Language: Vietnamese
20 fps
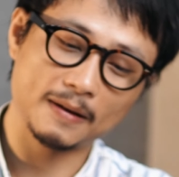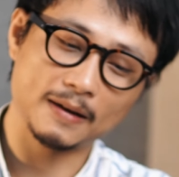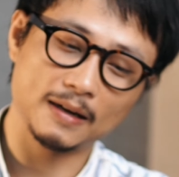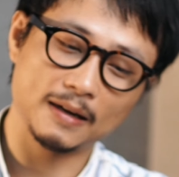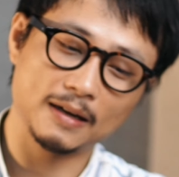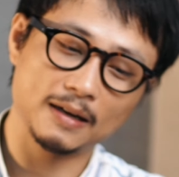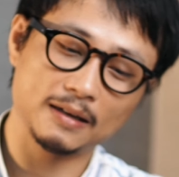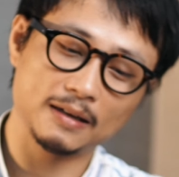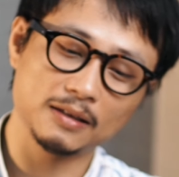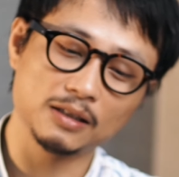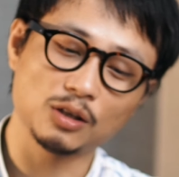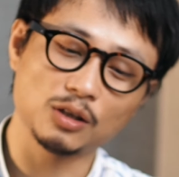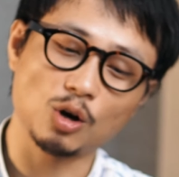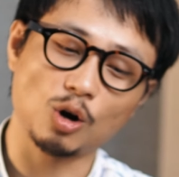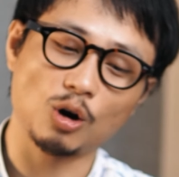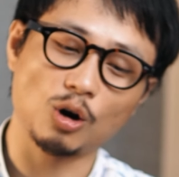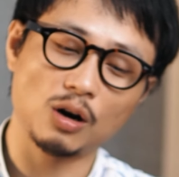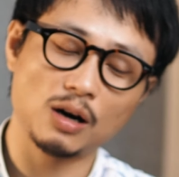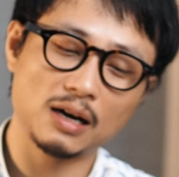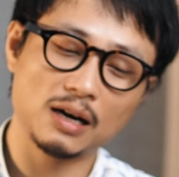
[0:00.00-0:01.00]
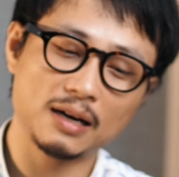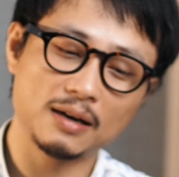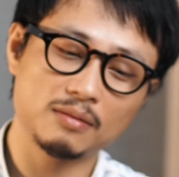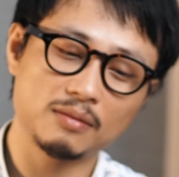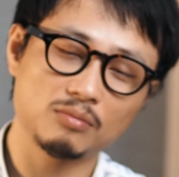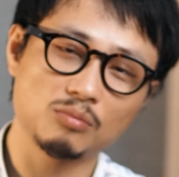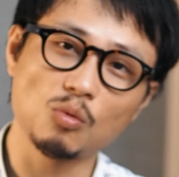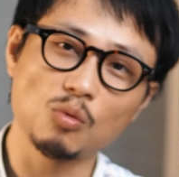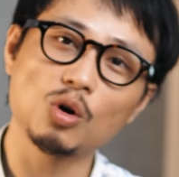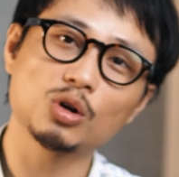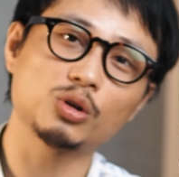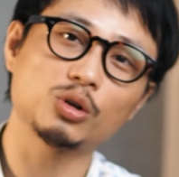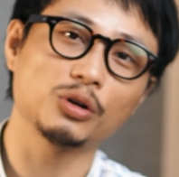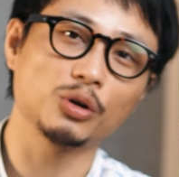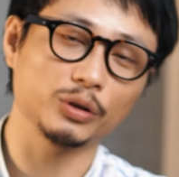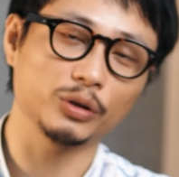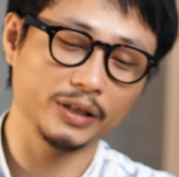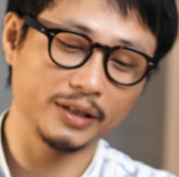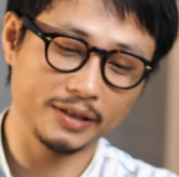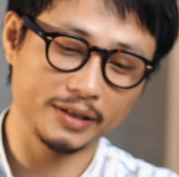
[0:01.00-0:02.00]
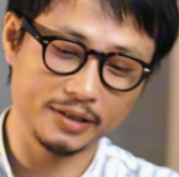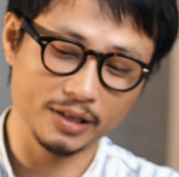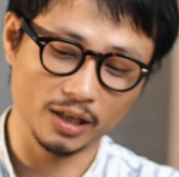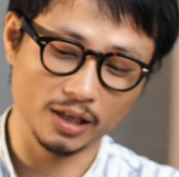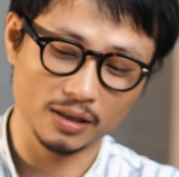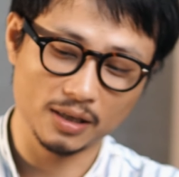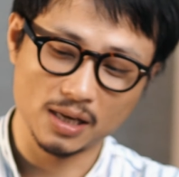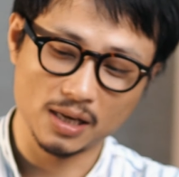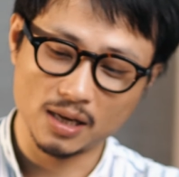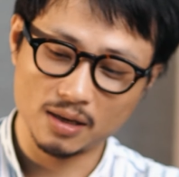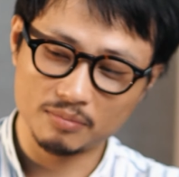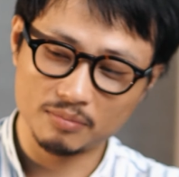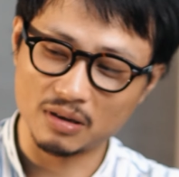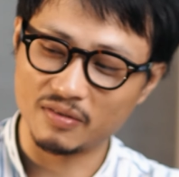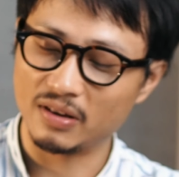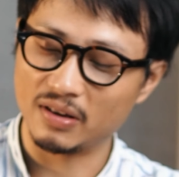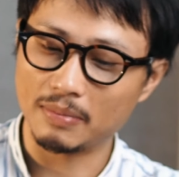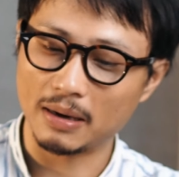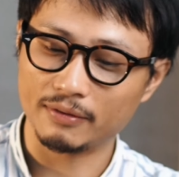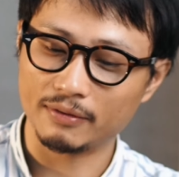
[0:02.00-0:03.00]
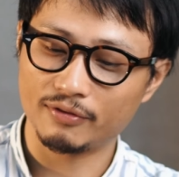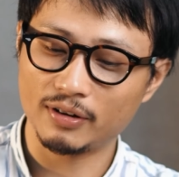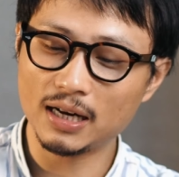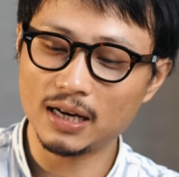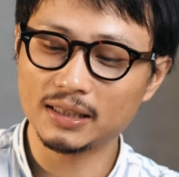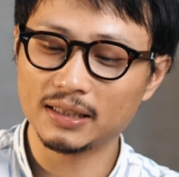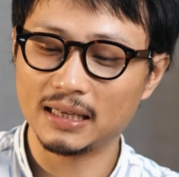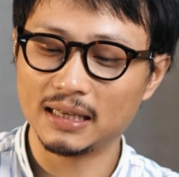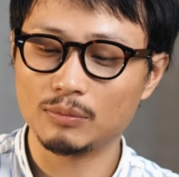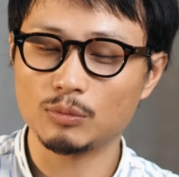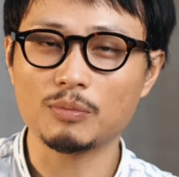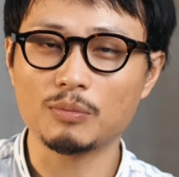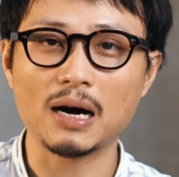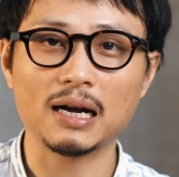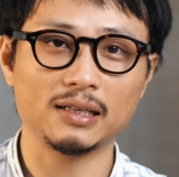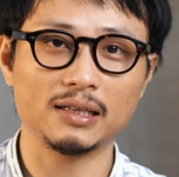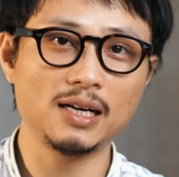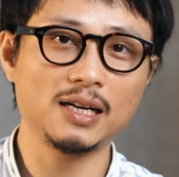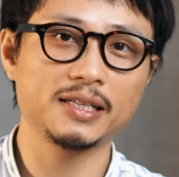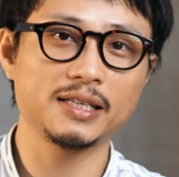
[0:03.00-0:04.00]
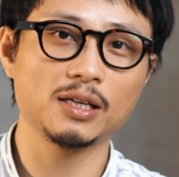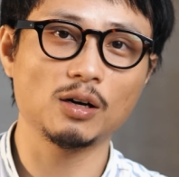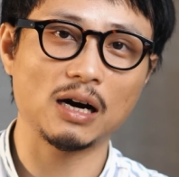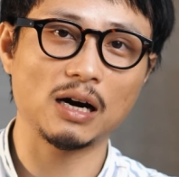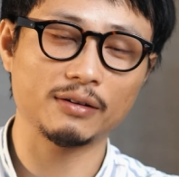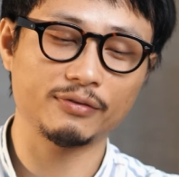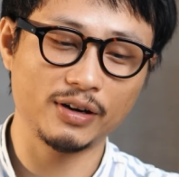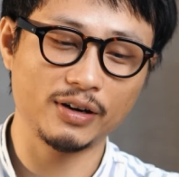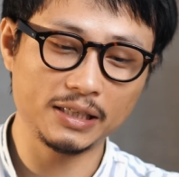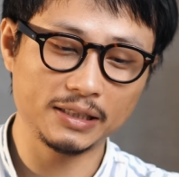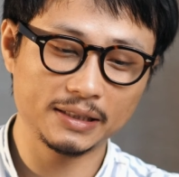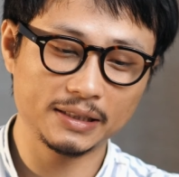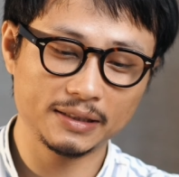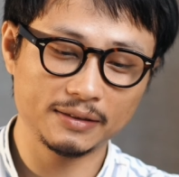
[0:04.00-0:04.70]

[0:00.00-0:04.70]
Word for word: à, đừng có mua trôi nổi trên thị trường bởi vì bản flex này là một bản rất là nhiều hàng fake